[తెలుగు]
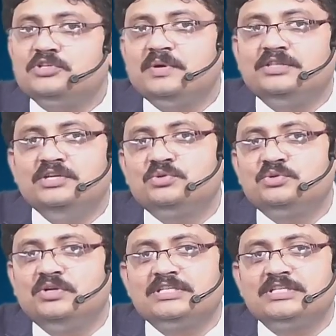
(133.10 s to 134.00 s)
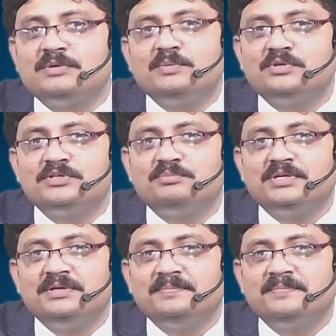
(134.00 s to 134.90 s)
దీనికోసం ఆయన తీసుకున్న సమయం ఎంతో
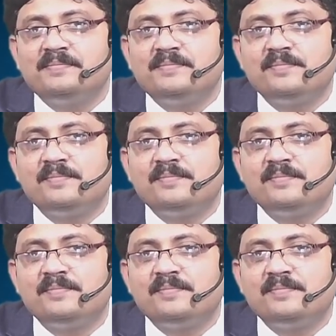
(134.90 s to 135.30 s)
చెప్పనా